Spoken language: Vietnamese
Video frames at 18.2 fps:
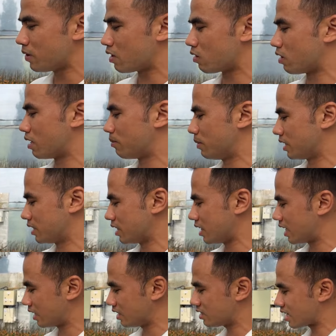hoặc là mình
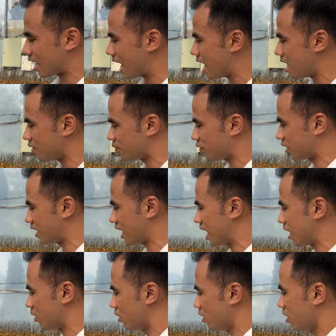sẽ đánh giá ở phần
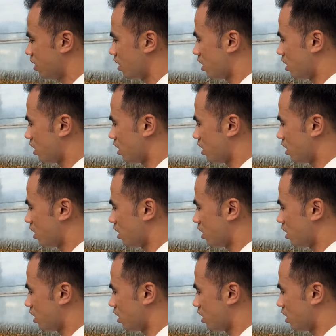nào?